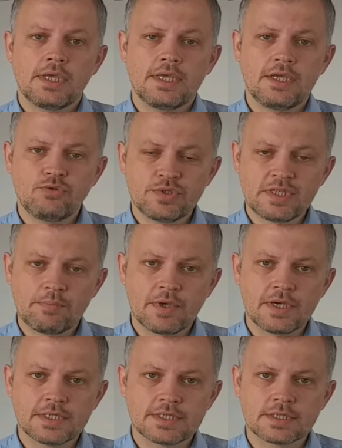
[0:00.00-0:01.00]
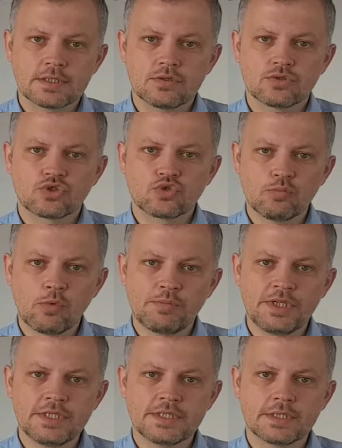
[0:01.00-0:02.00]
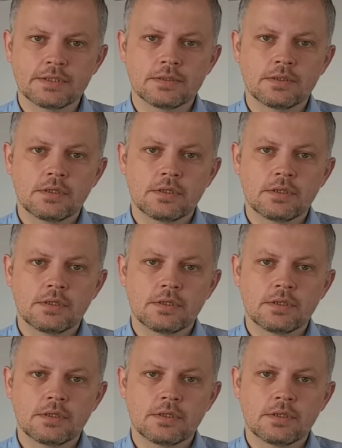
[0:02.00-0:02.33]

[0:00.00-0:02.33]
et du CPS sont mobilisés,